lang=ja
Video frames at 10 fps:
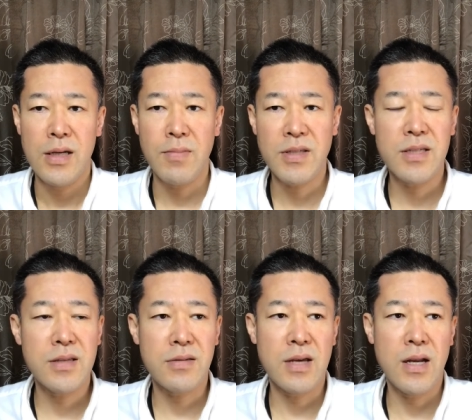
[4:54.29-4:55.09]
ぱ親
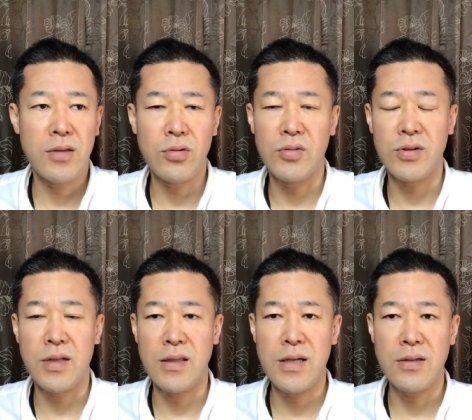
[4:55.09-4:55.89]
切やなと思っ
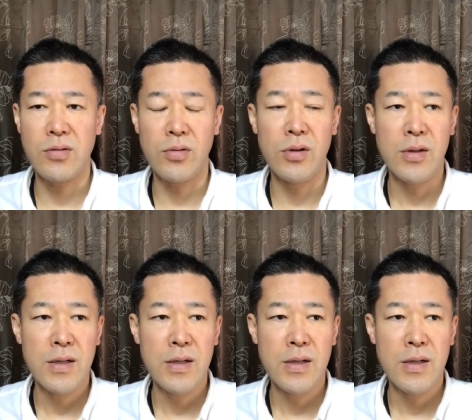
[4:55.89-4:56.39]
たんで、その、